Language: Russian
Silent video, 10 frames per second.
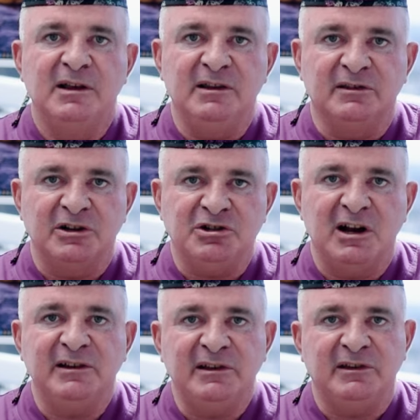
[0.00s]
и
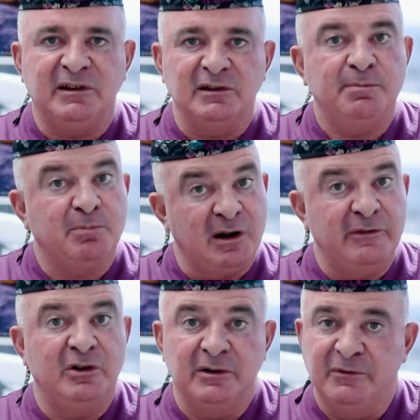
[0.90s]
изначально сделать
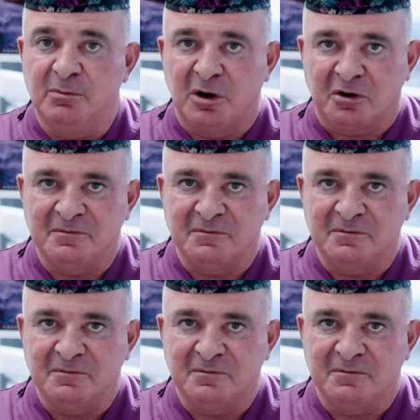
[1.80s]
правильный выбор.